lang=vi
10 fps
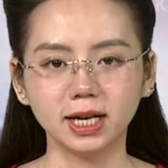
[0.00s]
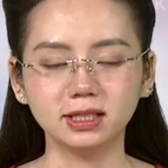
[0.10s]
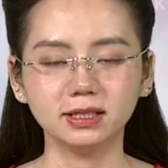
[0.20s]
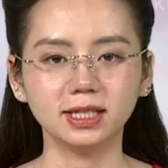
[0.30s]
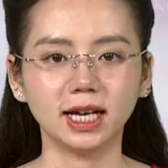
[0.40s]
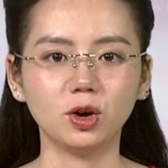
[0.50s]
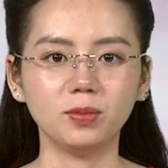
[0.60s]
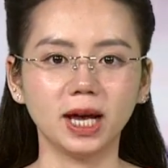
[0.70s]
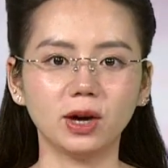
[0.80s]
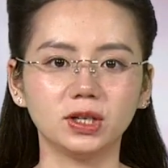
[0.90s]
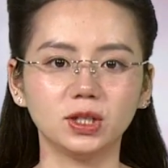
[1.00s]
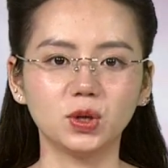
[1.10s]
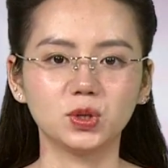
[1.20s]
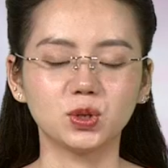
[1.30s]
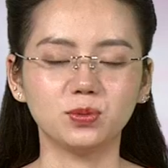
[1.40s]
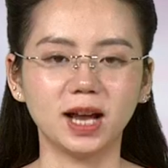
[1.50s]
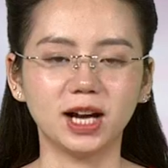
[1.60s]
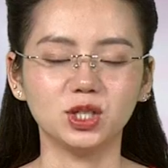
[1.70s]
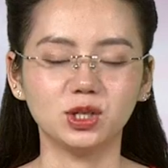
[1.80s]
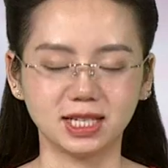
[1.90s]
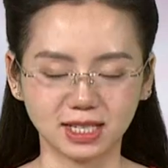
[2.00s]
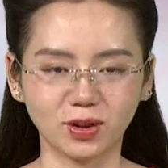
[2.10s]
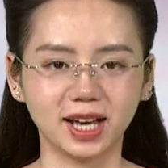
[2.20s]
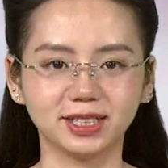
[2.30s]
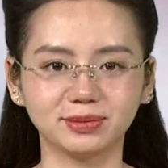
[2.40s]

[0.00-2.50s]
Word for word: Chương trình ngày hôm nay có những nội dung đáng chú ý sau đây.